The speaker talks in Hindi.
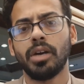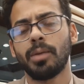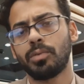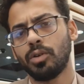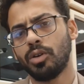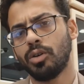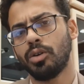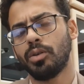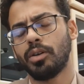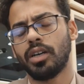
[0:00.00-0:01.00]
आपको
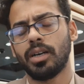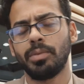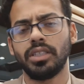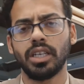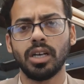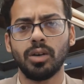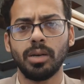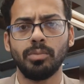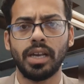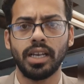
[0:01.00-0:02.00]
आपने देखा
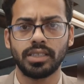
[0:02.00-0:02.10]
होगा मैं